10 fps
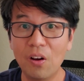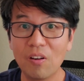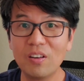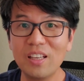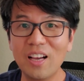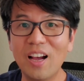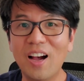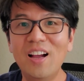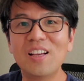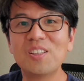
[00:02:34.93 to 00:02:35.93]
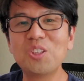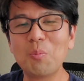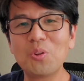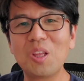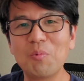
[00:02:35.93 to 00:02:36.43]
그러니까 그
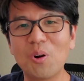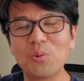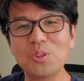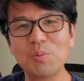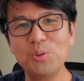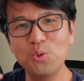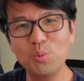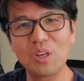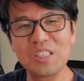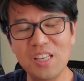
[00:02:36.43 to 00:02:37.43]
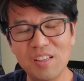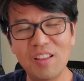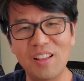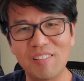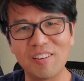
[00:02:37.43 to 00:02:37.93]
정보 때문에 어쩔 수 없이 유튜브랑 친해져야
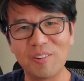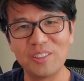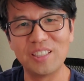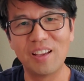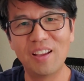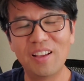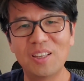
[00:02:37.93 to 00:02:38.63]
되는 거예요 이제.